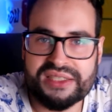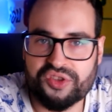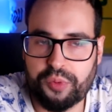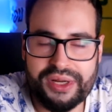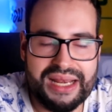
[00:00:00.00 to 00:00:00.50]

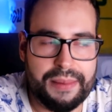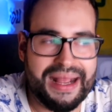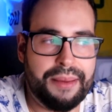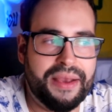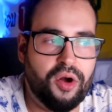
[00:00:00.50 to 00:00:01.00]
Se supone que le
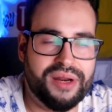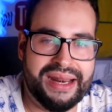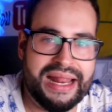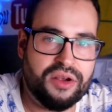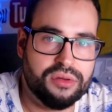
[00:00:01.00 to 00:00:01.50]
van a
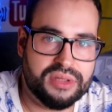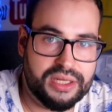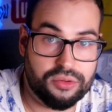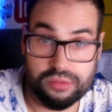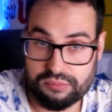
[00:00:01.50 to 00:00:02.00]
mejorar el
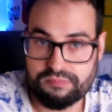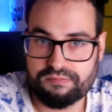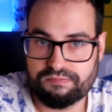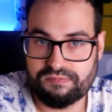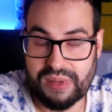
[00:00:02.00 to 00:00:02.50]
contrato
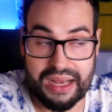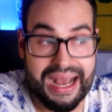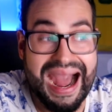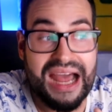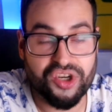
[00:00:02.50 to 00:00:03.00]

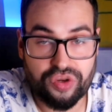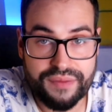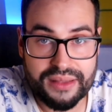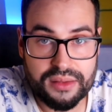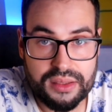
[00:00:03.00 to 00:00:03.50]
a Ansu
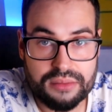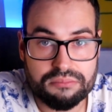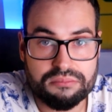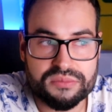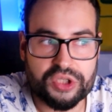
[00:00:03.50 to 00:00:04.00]
Fati.
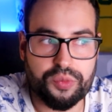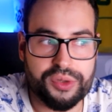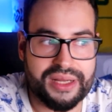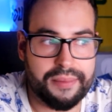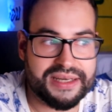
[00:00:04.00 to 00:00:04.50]
Se
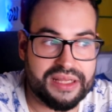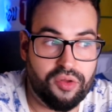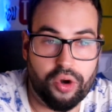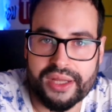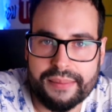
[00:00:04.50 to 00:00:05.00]
supone que el Barça
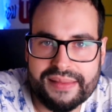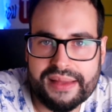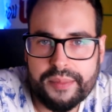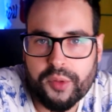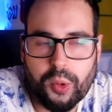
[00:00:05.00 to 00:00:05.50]
no lo quiere
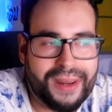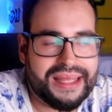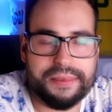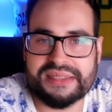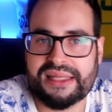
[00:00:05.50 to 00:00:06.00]
vender, por lo
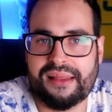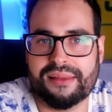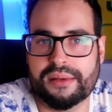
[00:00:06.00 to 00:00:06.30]
cual, ¿qué más da?